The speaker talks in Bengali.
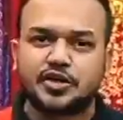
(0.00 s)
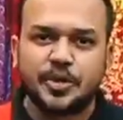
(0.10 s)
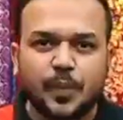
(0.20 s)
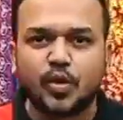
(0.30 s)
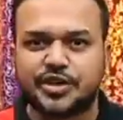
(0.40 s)
সেটা
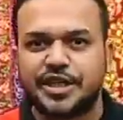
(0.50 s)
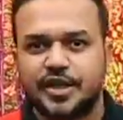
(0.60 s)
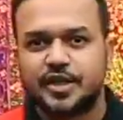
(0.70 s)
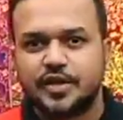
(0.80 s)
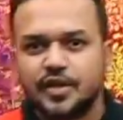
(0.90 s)
হচ্ছে পুঁজি
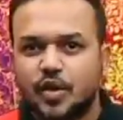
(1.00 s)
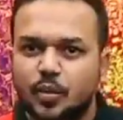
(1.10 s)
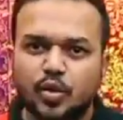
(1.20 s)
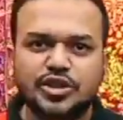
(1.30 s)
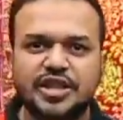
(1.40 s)

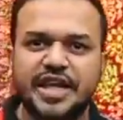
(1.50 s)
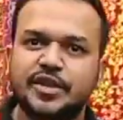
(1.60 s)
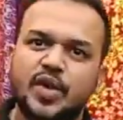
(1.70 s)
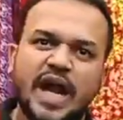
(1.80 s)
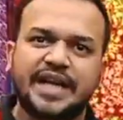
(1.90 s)
পুঁজিতে
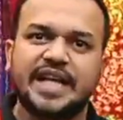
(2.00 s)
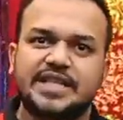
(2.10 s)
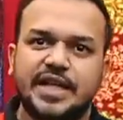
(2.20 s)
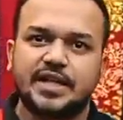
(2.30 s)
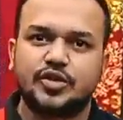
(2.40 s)
কিন্তু আটকিয়ে
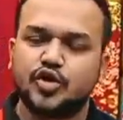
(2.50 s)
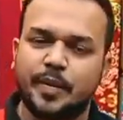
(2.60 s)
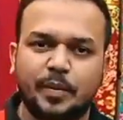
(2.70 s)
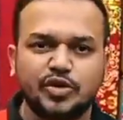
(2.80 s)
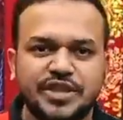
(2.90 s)
যায়
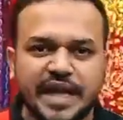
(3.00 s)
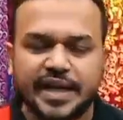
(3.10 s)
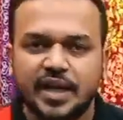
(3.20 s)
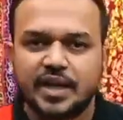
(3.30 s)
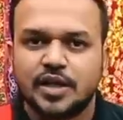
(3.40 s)
সবার পুঁজি
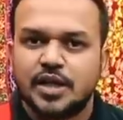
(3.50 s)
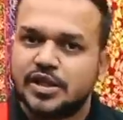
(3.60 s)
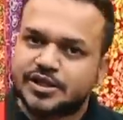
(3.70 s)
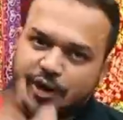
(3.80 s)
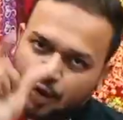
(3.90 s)
থাকে না
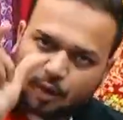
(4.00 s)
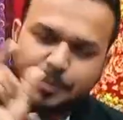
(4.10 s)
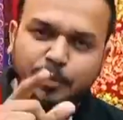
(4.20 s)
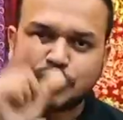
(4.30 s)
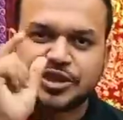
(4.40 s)
যারা অল্প
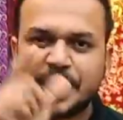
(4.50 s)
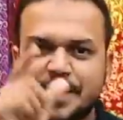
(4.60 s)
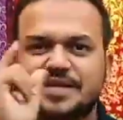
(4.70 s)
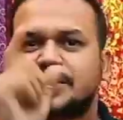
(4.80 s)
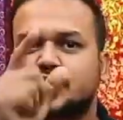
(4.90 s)
পুঁজি নিয়ে
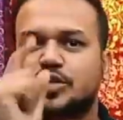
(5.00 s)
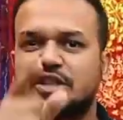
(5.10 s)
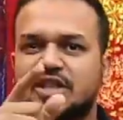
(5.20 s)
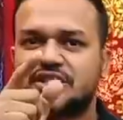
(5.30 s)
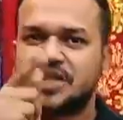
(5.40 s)
বিজনেস
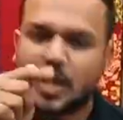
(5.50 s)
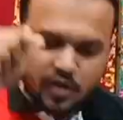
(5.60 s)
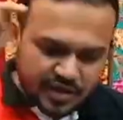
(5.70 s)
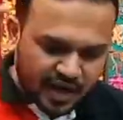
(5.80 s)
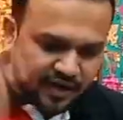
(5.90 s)
করতে চাচ্ছেন
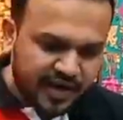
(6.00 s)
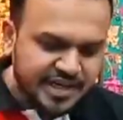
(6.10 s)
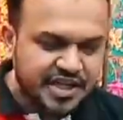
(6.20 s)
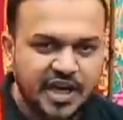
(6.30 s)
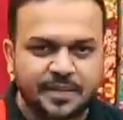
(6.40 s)
তাহলে তারা
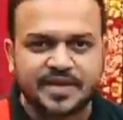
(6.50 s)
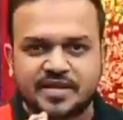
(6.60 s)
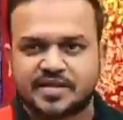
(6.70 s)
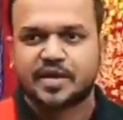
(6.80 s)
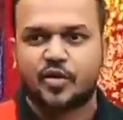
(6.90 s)
এই সালের
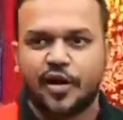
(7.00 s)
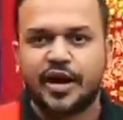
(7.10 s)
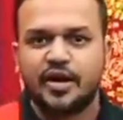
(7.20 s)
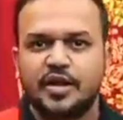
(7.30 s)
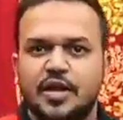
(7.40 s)
বিজনেসটা
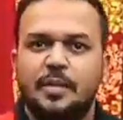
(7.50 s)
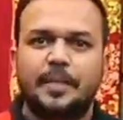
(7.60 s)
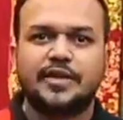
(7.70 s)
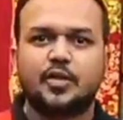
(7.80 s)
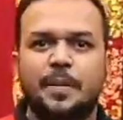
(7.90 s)
করেন
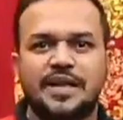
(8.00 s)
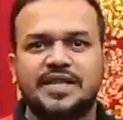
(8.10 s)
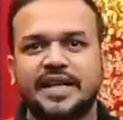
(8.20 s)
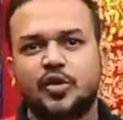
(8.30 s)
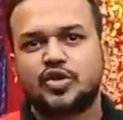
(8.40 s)
মাত্র পাঁচ
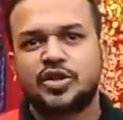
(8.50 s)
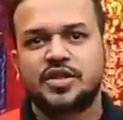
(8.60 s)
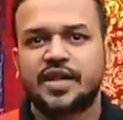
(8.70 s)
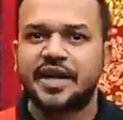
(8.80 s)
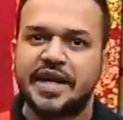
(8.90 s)
থেকে দশ
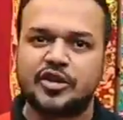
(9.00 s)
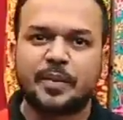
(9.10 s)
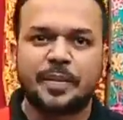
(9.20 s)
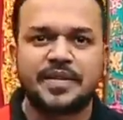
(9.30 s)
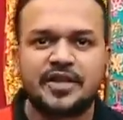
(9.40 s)
হাজার টাকা নিয়ে কিন্তু
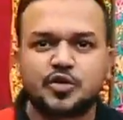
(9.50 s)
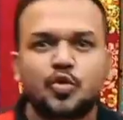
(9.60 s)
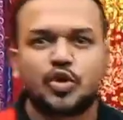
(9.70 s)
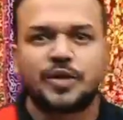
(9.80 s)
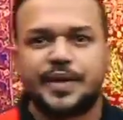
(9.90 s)
আপনার বিজনেস
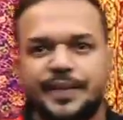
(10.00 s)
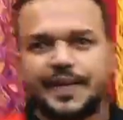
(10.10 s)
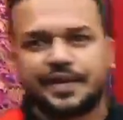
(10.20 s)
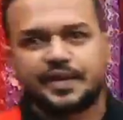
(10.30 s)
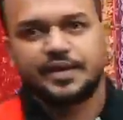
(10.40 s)
শুরু করতে পারবেন